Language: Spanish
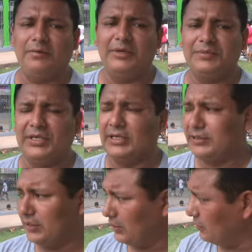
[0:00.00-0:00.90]
más bien
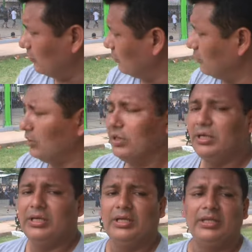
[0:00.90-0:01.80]
este, yo
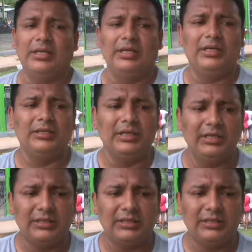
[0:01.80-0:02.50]
de,